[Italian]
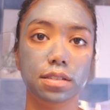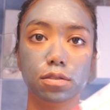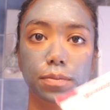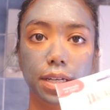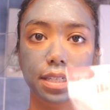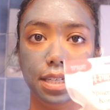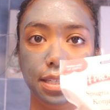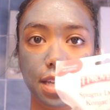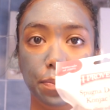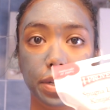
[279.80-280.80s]
insomma, di,
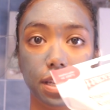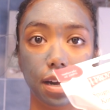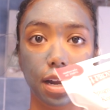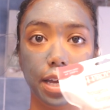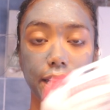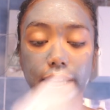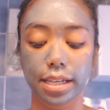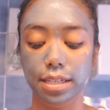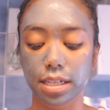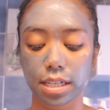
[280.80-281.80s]
di, aprirla
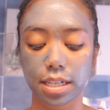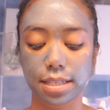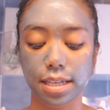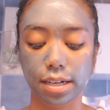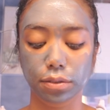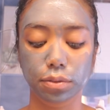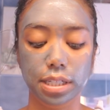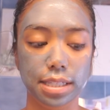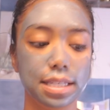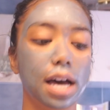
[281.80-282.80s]
e di iniziare ad
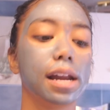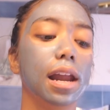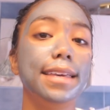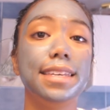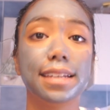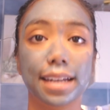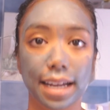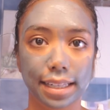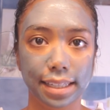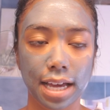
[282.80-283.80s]
utilizzarla. In
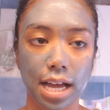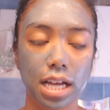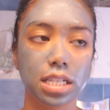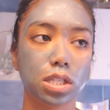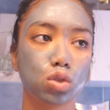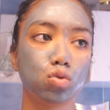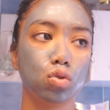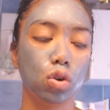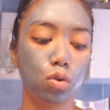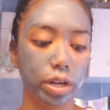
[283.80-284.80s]
realtà
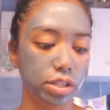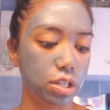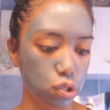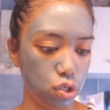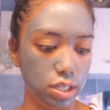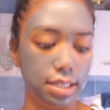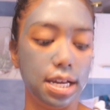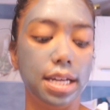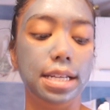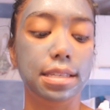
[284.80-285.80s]
sono ancora
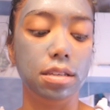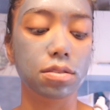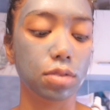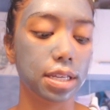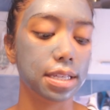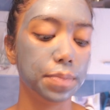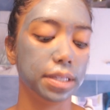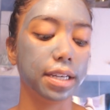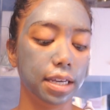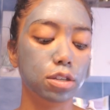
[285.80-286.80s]
indecisa, nel senso che
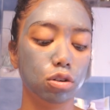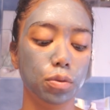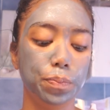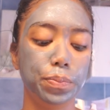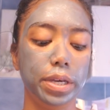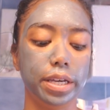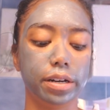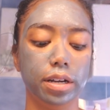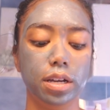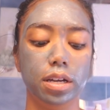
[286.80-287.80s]
sapete che io
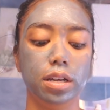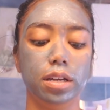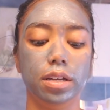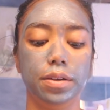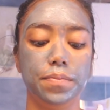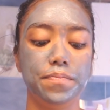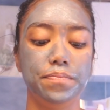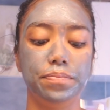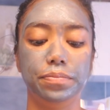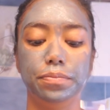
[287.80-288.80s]
per,
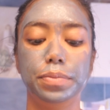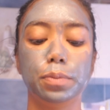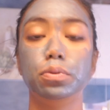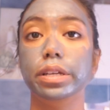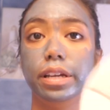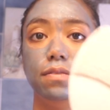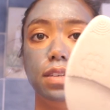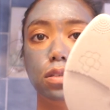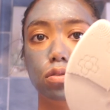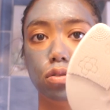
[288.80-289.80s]
ehm, per pulire il
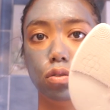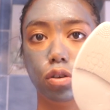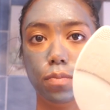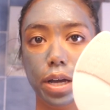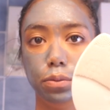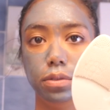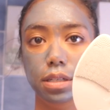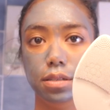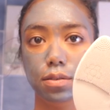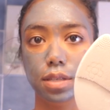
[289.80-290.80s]
viso ormai
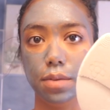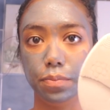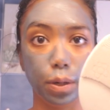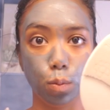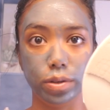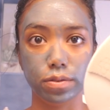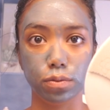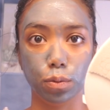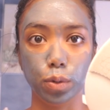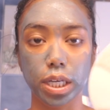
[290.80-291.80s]
utilizzo sempre
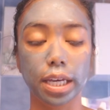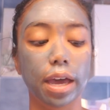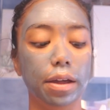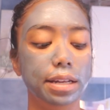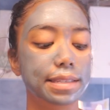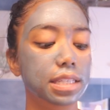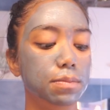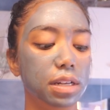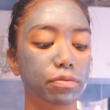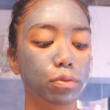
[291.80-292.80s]
questo qui, che è il
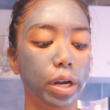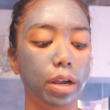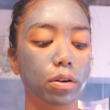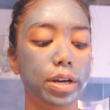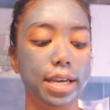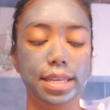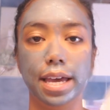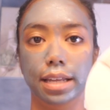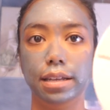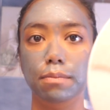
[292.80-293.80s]
Simil Fureo ed
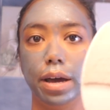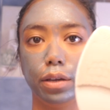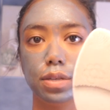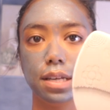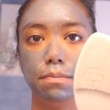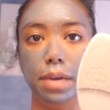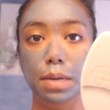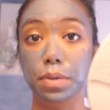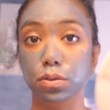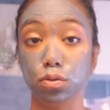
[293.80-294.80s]
è del marchio San
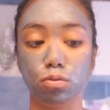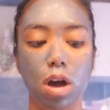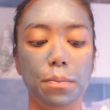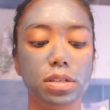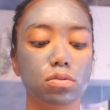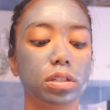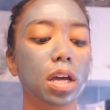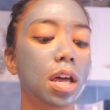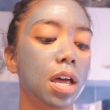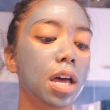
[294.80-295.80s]
May, preso su Amazon.
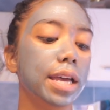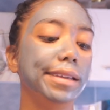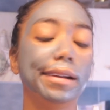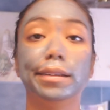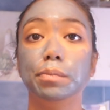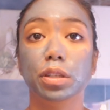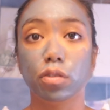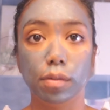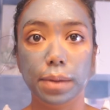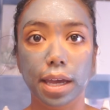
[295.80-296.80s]
In realtà mi
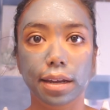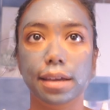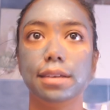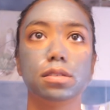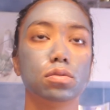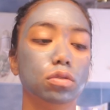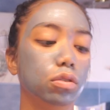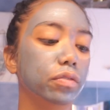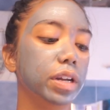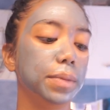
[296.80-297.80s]
trovo bene,
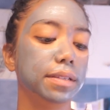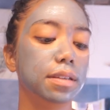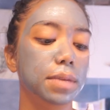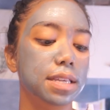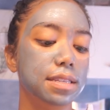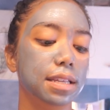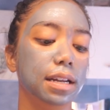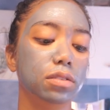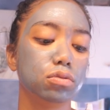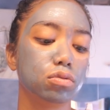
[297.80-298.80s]
sono veramente mesi
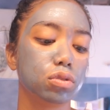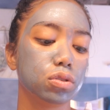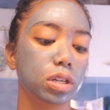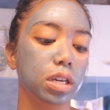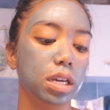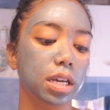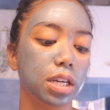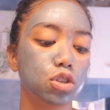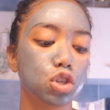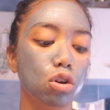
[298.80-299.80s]
dall'anno scorso che,
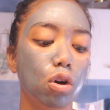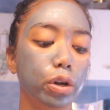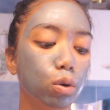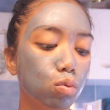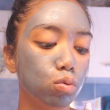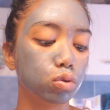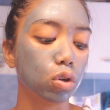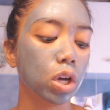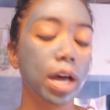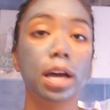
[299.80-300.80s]
che ce l'ho e lo
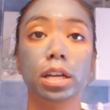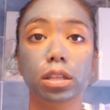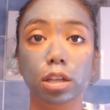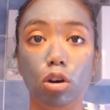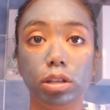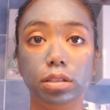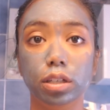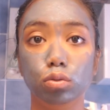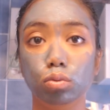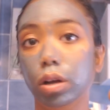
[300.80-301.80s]
uso, ne ho
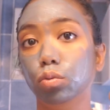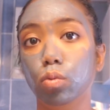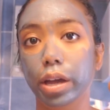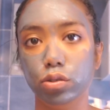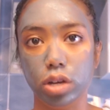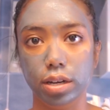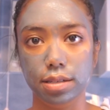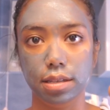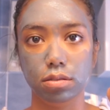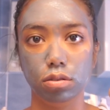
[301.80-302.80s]
addirittura due, cioè nel
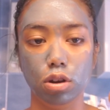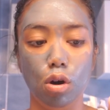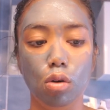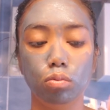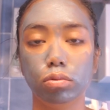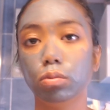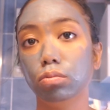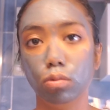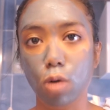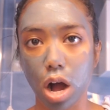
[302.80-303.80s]
senso ne ho uno
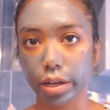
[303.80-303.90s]
qua